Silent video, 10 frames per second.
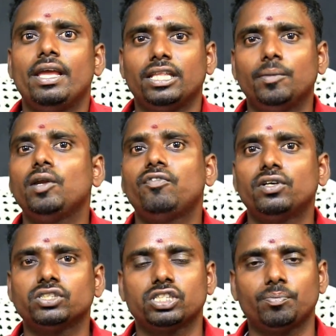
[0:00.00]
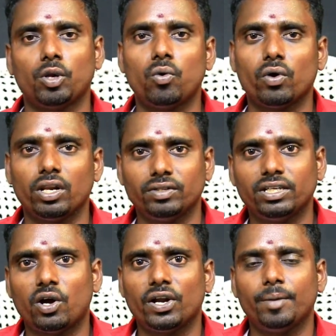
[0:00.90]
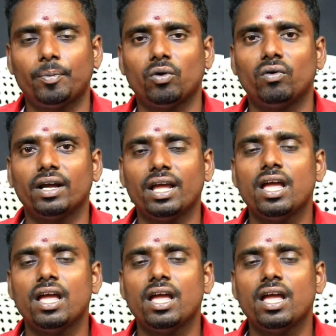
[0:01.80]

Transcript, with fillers: இந்த மாதிரி ஸ்பான்சர்ஷிப்லாம் உங்களுக்கு வந்து காண்டாக்ட் பண்ணுவாங்க